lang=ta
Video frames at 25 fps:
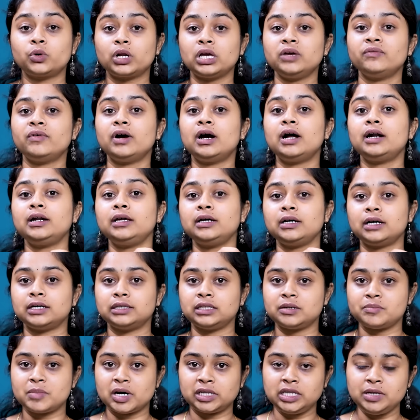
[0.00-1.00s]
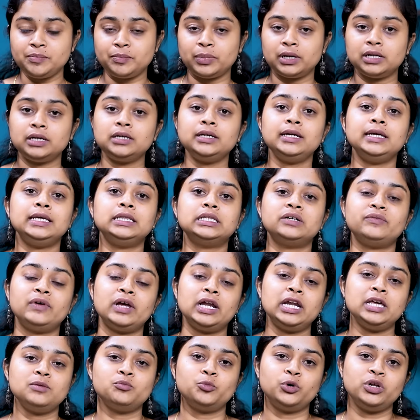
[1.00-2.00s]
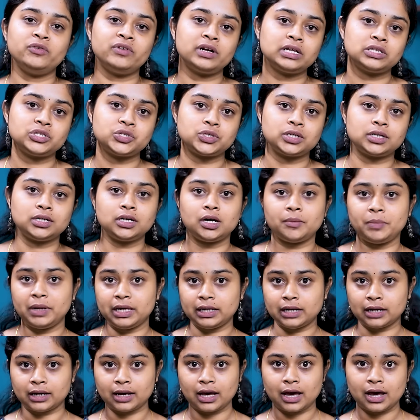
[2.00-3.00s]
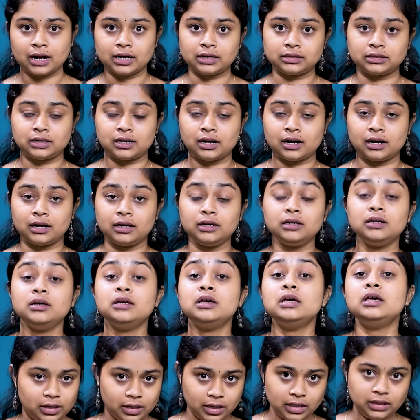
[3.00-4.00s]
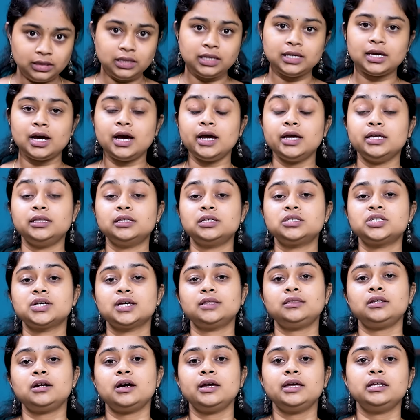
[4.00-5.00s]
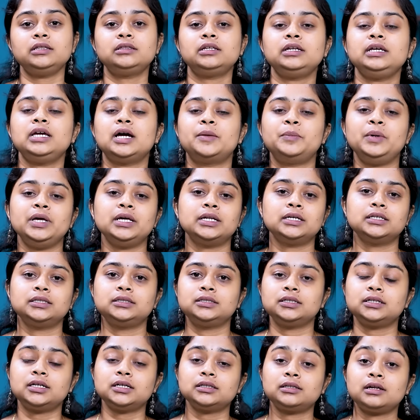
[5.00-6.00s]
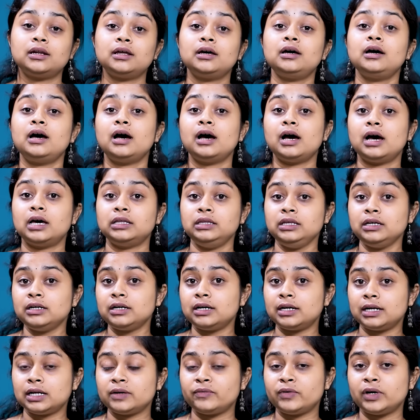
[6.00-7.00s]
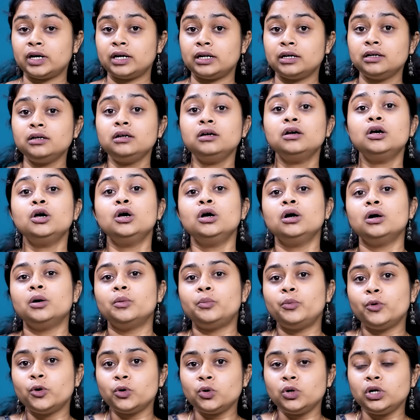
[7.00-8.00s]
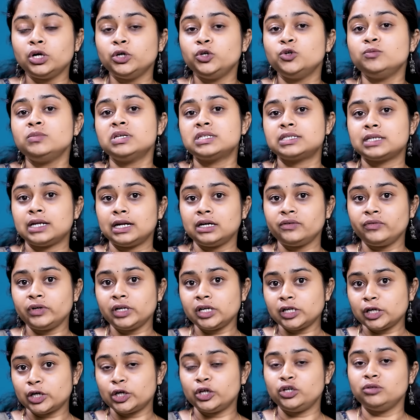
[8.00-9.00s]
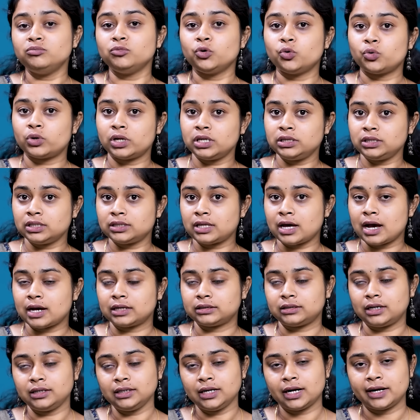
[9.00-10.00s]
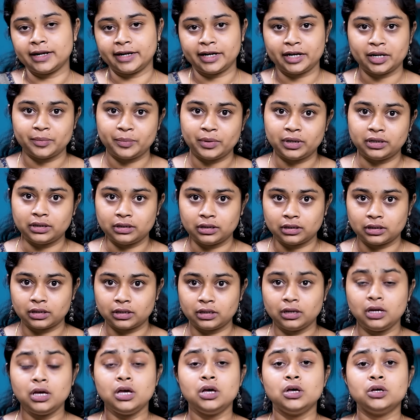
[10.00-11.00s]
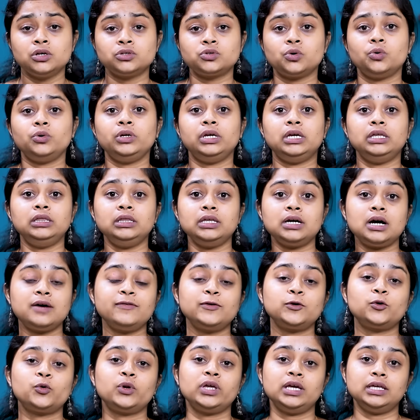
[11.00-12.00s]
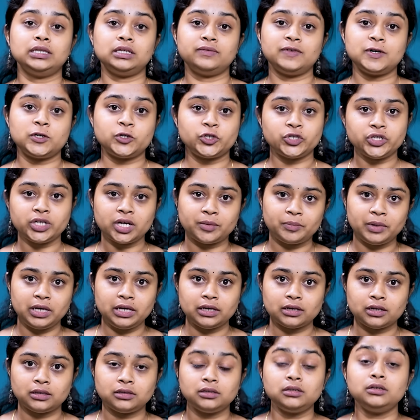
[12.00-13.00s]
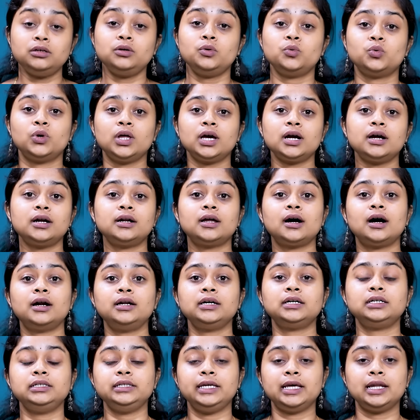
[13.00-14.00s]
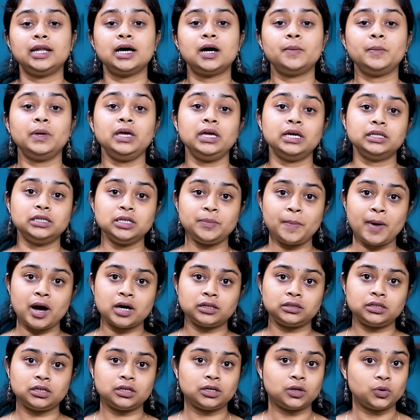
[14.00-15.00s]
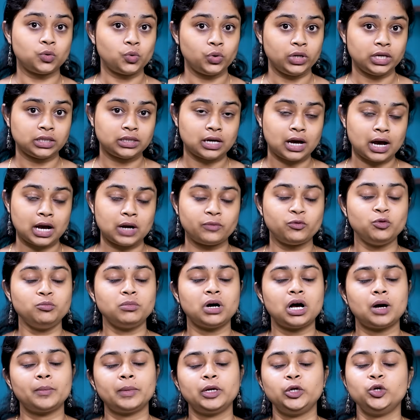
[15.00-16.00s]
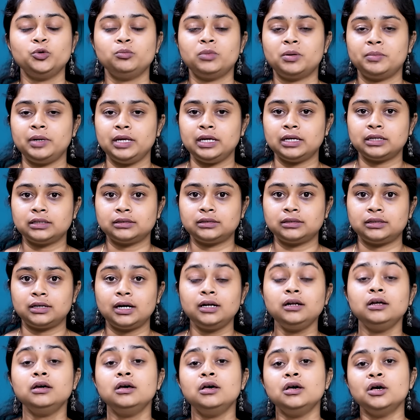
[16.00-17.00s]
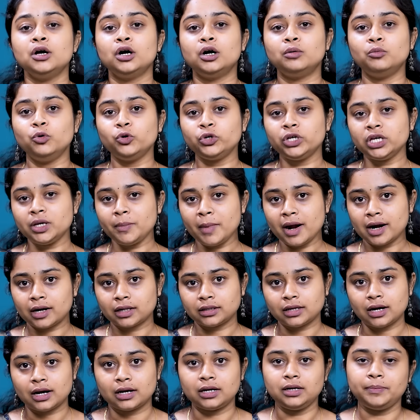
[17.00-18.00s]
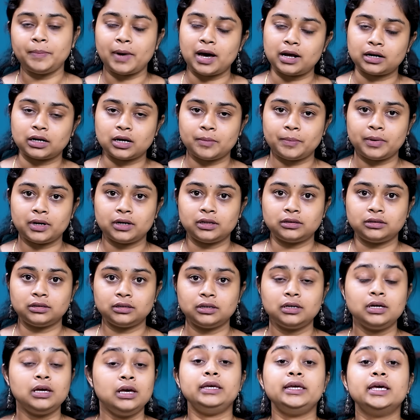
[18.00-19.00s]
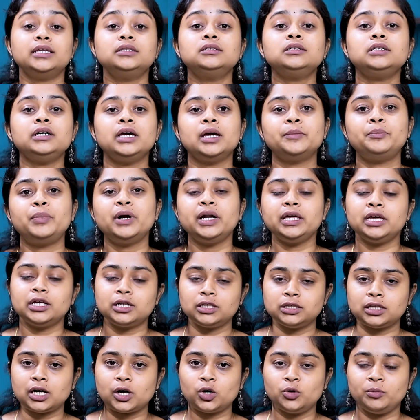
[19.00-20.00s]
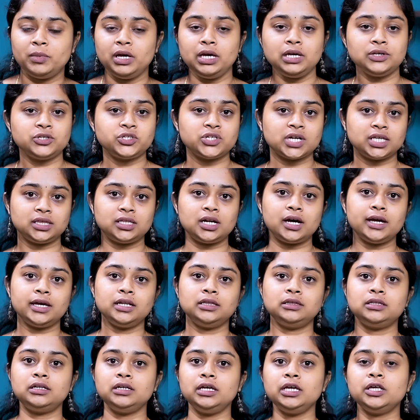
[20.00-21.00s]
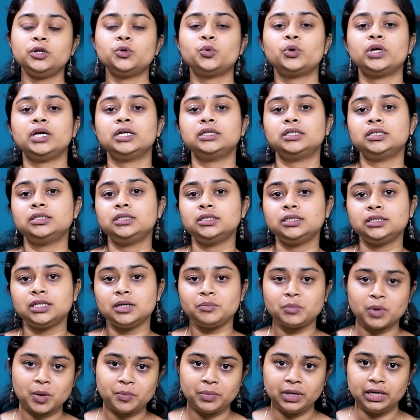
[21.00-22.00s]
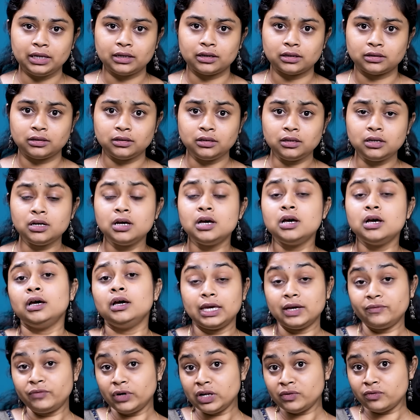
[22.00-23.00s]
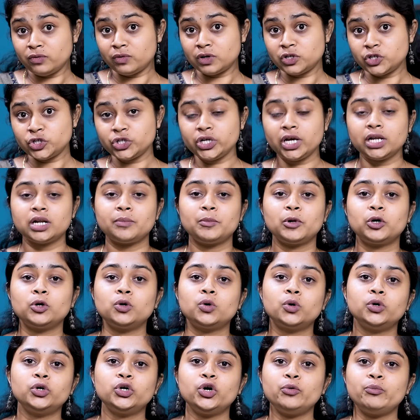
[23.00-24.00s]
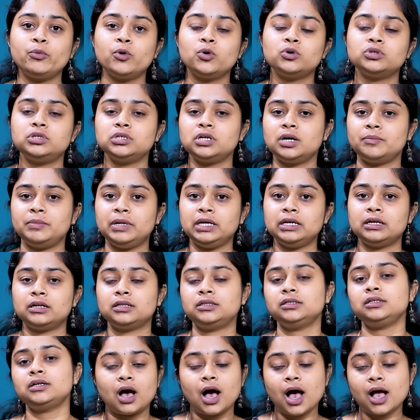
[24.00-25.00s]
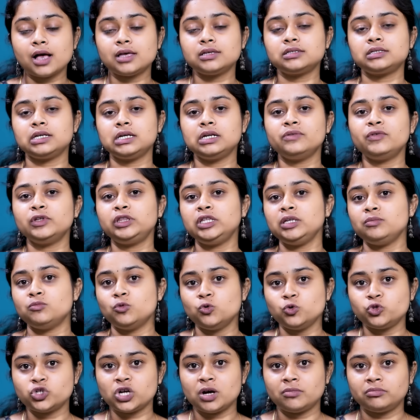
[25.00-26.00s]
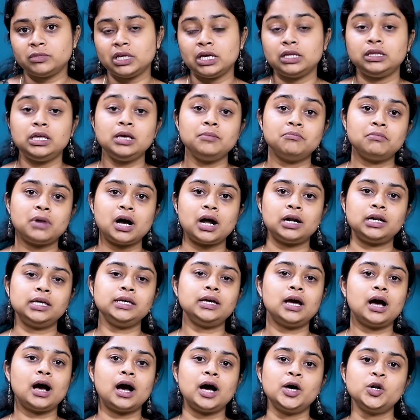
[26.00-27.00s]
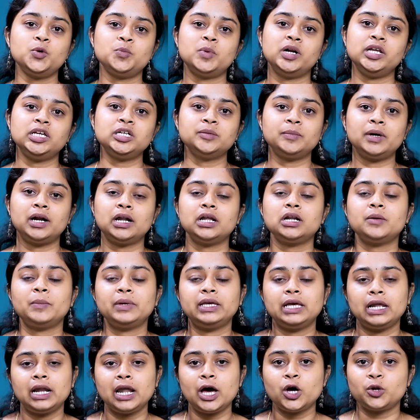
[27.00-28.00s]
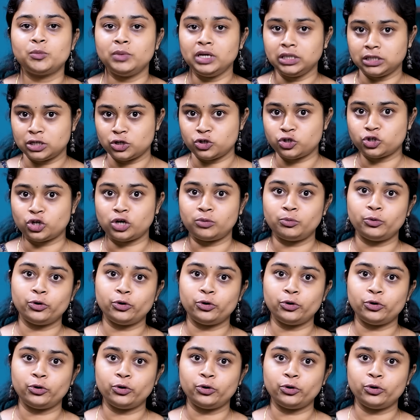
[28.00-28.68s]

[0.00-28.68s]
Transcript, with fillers: குறைவான அந்த மதிப்பில் இந்த வேலை முடிவடைஞ்சிருக்கு அப்படின்னு அப்படிங்கிற காரணத்தினால இந்தியா இந்த சந்திராயன் த்ரீ அப்படிங்கிற திட்டத்தில் அதிக அளவான பொருளையும் செலவினங்களையும் குறைத்ததாக தான் கணக்கிடப்பட்டிருக்கு ஸோ இந்தியாவினுடைய இந்த வெற்றி அப்படிங்கிறது உலக நாடுகள் எல்லாமே எதிர்பார்த்திருக்கக்கூடியதாகவும் அமையும் அப்படிங்கிறது தான் முக்கியமானதாக பார்க்கப்படுது எது எப்படி இருந்தாலுமே சந்திராயன் த்ரீயினுடைய இந்த திட்டம் அப்படிங்கிறது எவ்வளவு வெற்றியை நமக்கு கொடுக்க போகுது அப்படிங்கிறது ஆகஸ்ட் இருபத்தி மூன்றாம் தேதி மாலை ஆறு மணிக்கு மேலே நம்ம எல்லாருமே தெரிஞ்சுக்க